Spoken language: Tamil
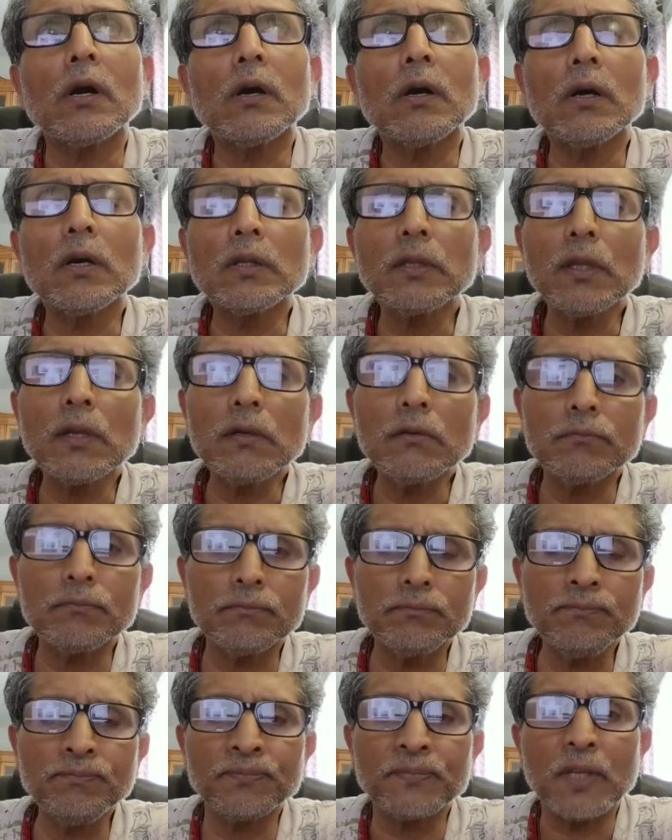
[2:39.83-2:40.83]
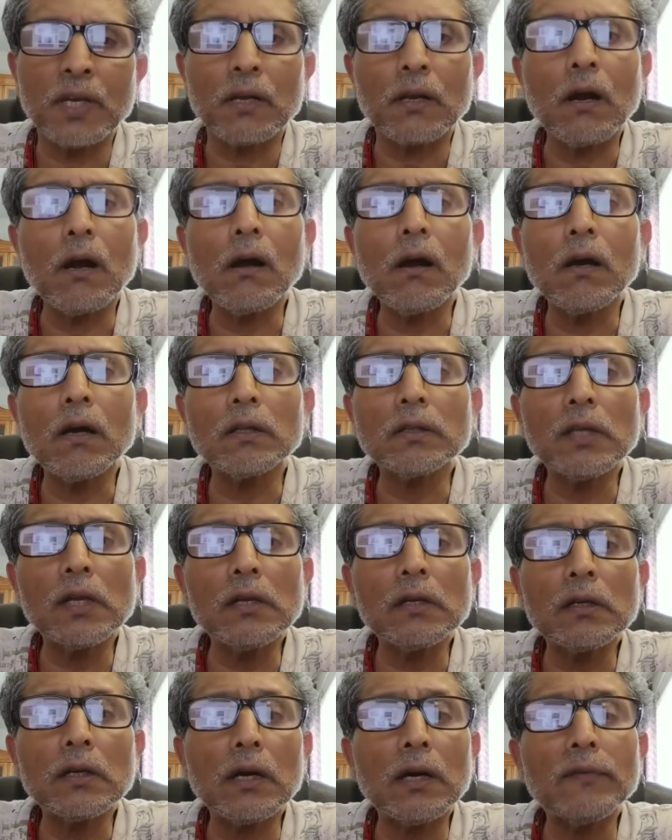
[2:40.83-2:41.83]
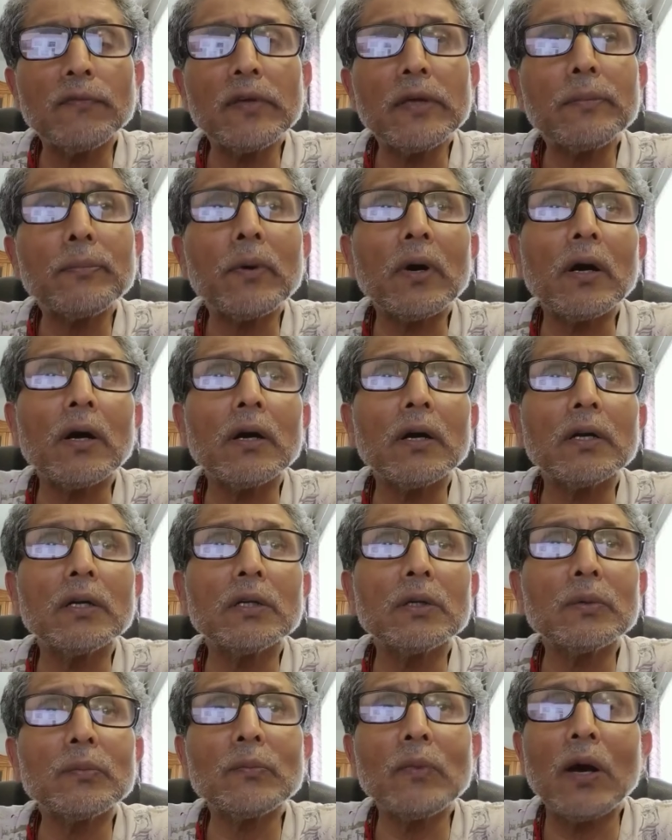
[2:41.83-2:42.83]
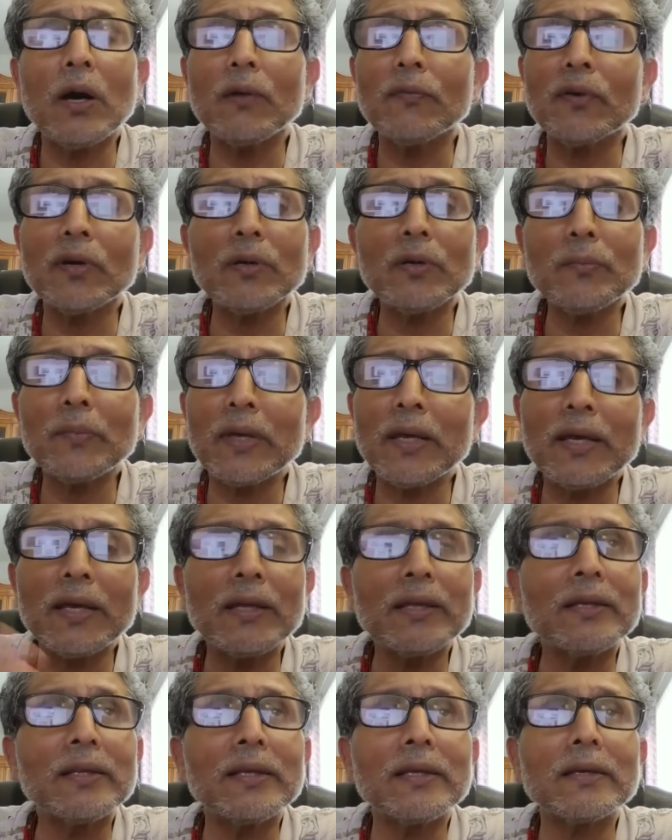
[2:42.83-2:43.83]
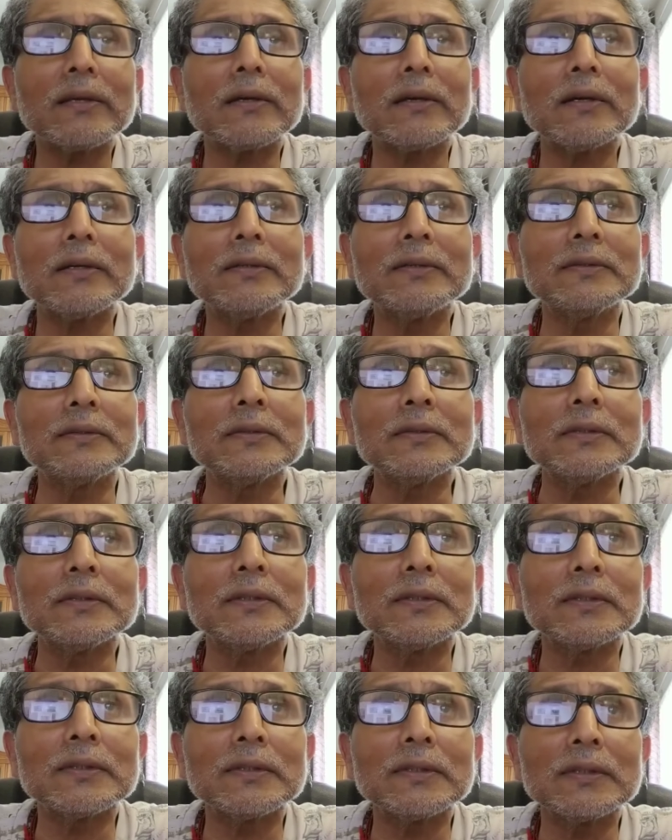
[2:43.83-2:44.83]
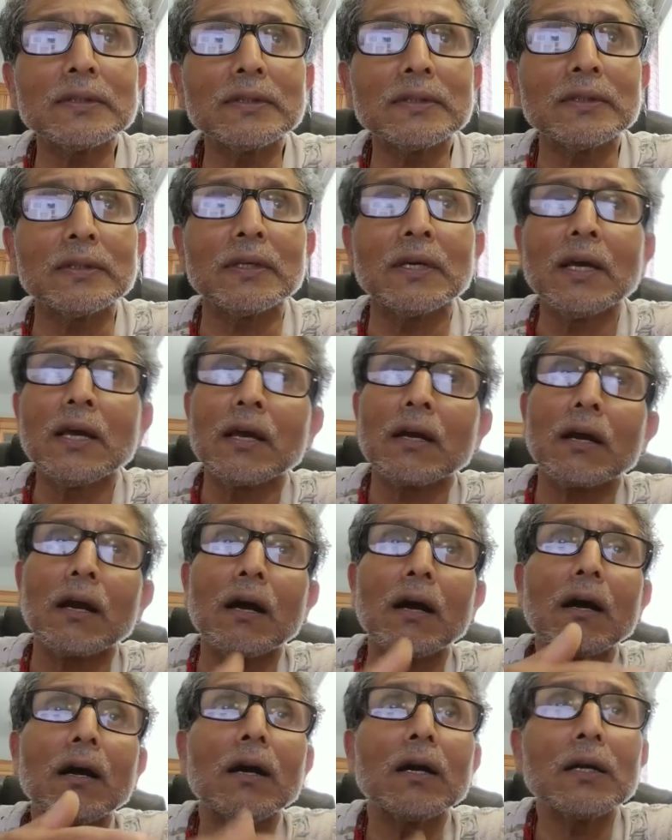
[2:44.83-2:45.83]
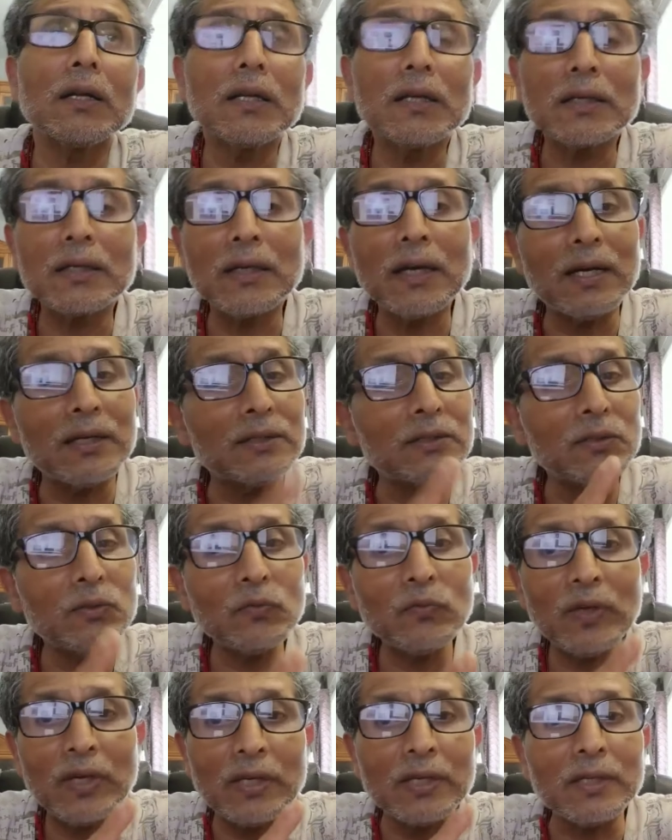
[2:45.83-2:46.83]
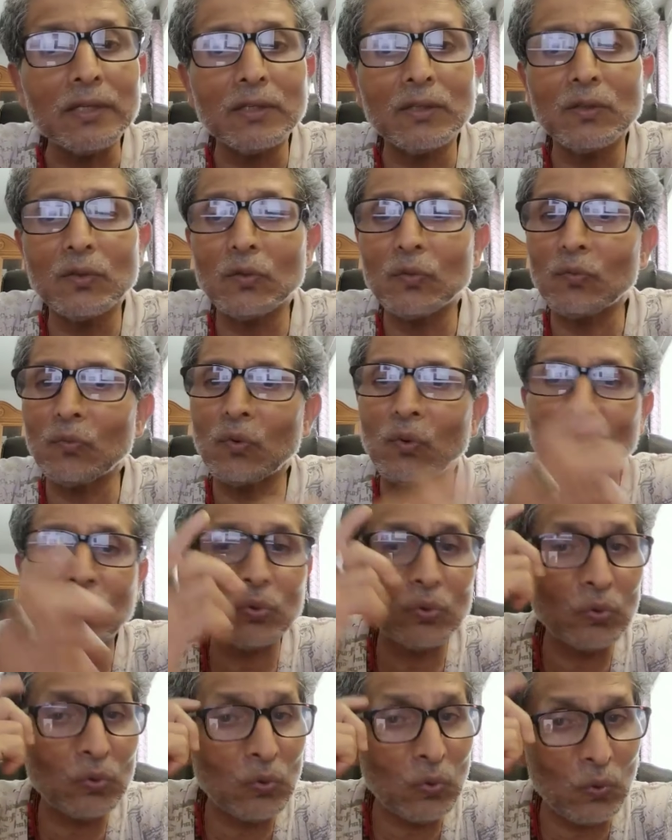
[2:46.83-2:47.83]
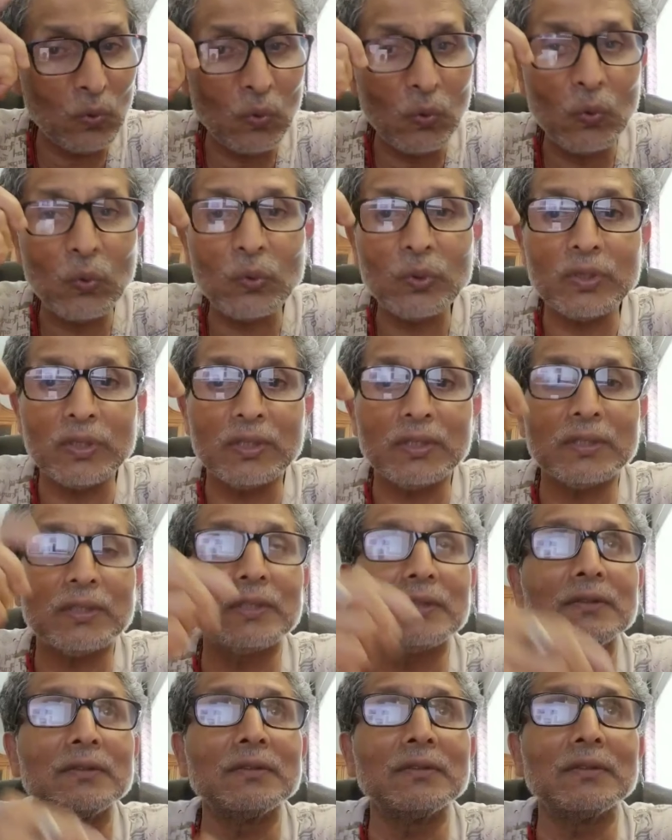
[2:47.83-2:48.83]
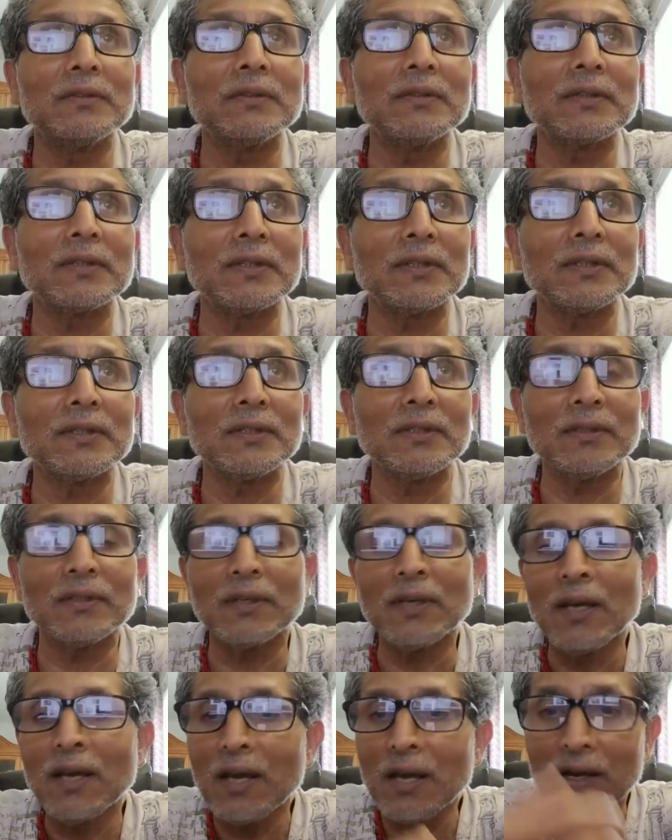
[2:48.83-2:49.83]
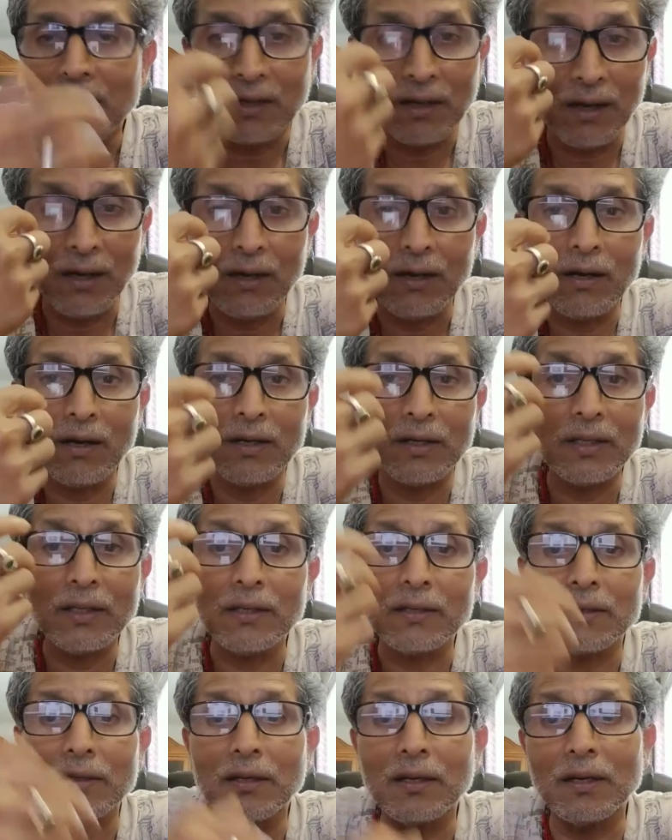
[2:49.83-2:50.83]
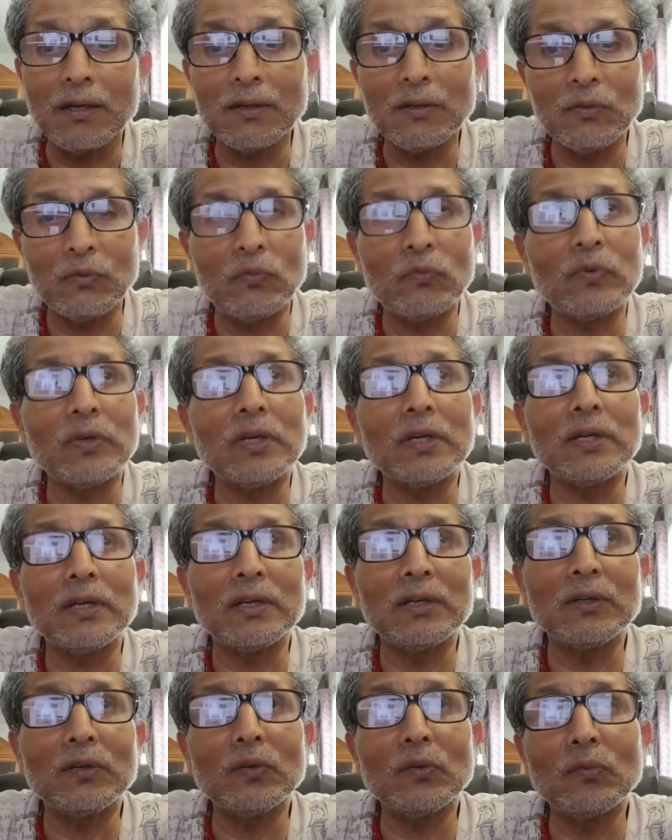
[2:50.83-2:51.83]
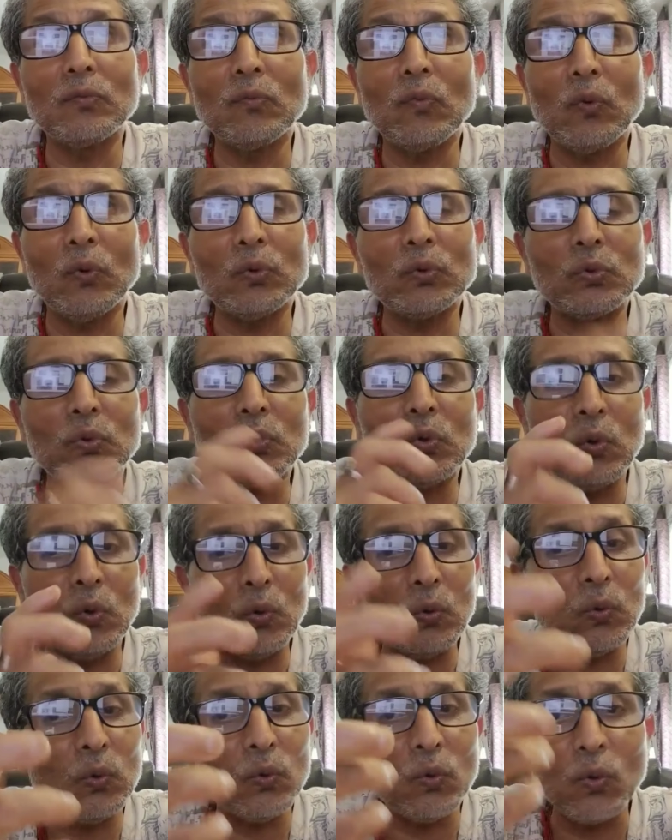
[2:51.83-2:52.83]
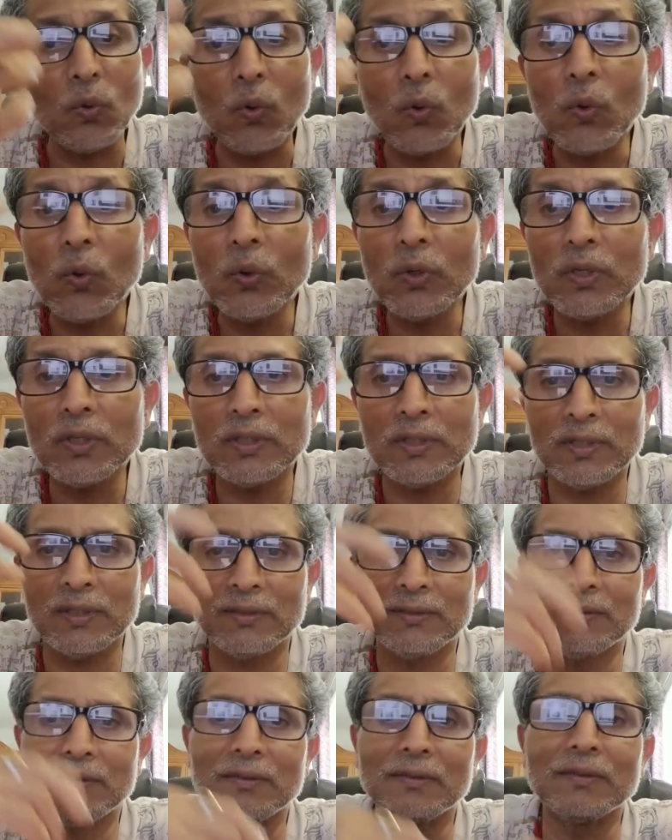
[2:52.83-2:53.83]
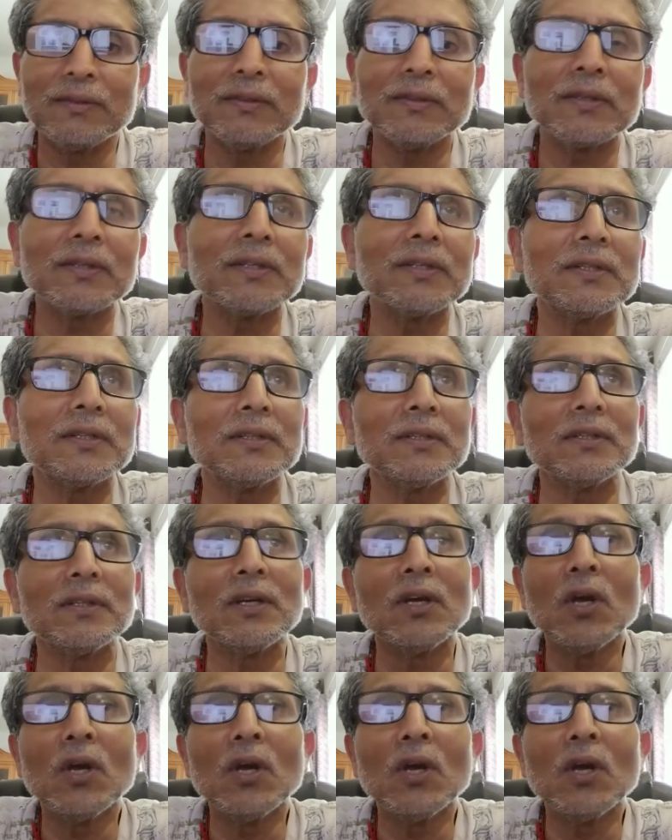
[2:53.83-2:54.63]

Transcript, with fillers: காதல் காதல் கவி பாடும் அவள் மேனி கண்டு காண கண் வேண்டும் ஒரு கோடி என்று காண கண் வேண்டும் ஒரு கோடி என்று